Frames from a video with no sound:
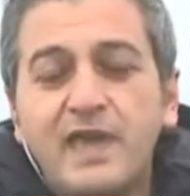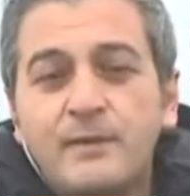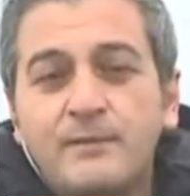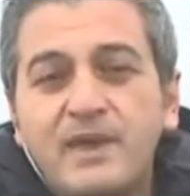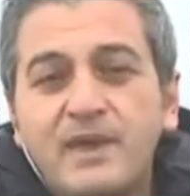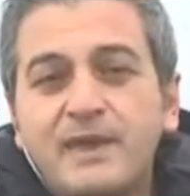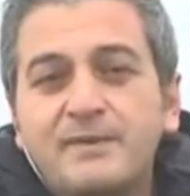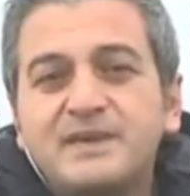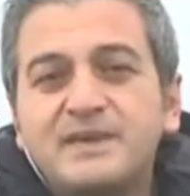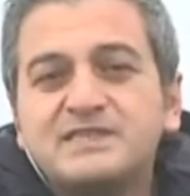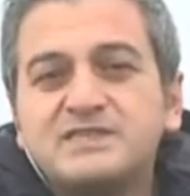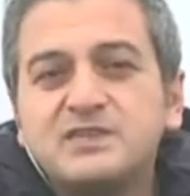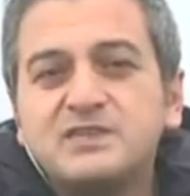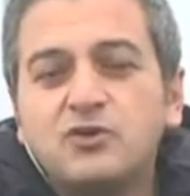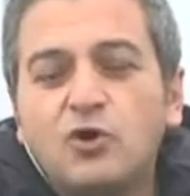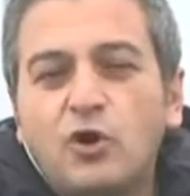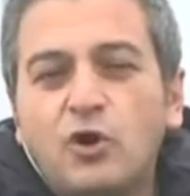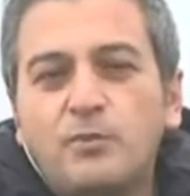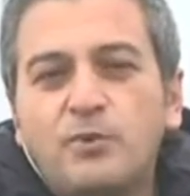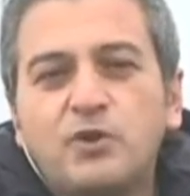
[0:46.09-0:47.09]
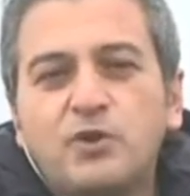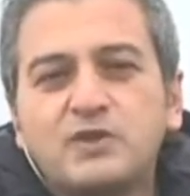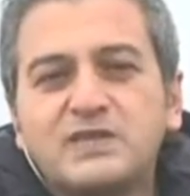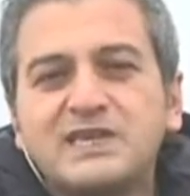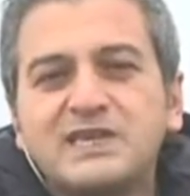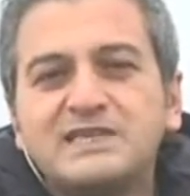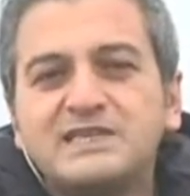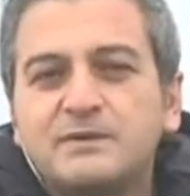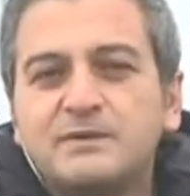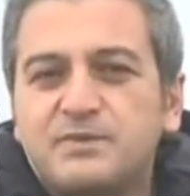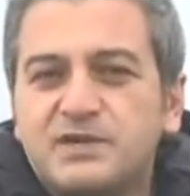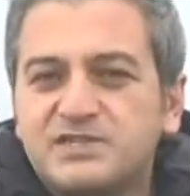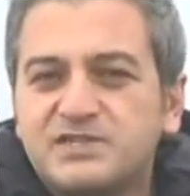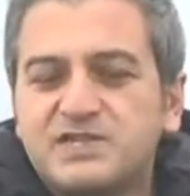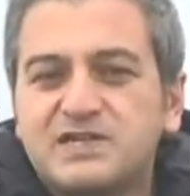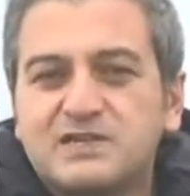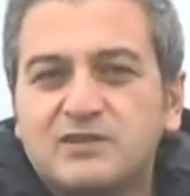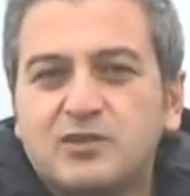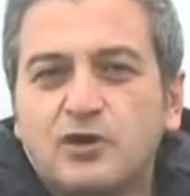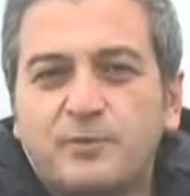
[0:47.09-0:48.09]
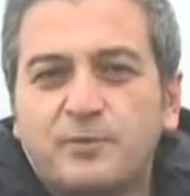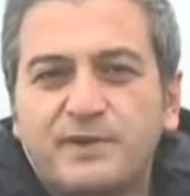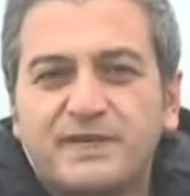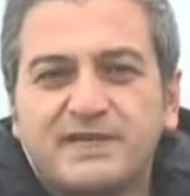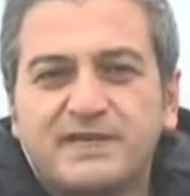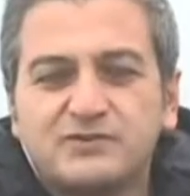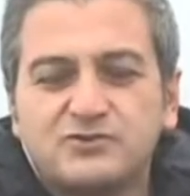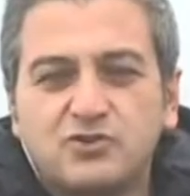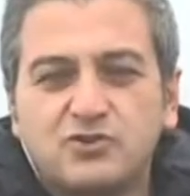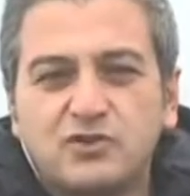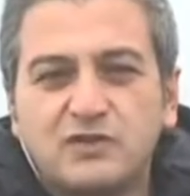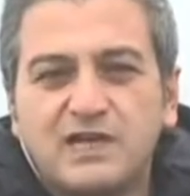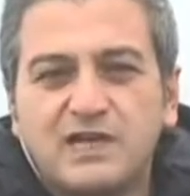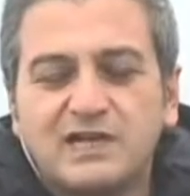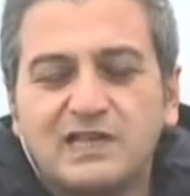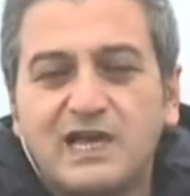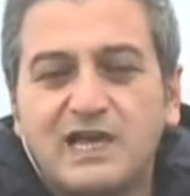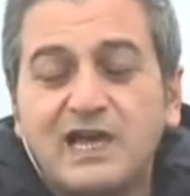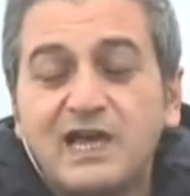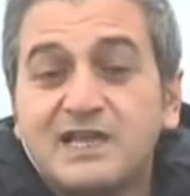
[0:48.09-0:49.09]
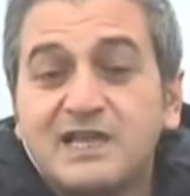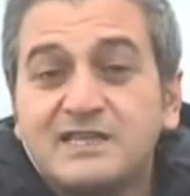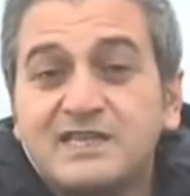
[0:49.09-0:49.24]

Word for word: Mehmetçik o bölgeyi de başarılı operasyonlarla